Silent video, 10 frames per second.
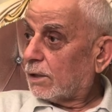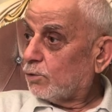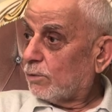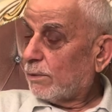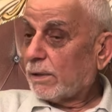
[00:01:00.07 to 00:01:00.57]

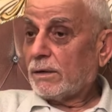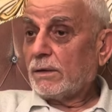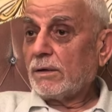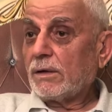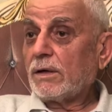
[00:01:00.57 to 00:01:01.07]
diyorum ama
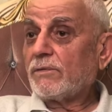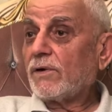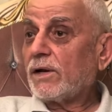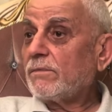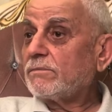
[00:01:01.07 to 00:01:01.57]

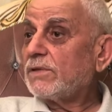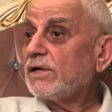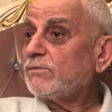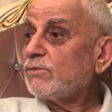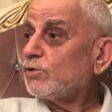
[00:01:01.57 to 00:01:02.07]
efalim
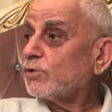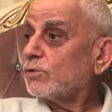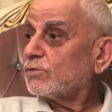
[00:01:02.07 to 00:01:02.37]
benim diyordum,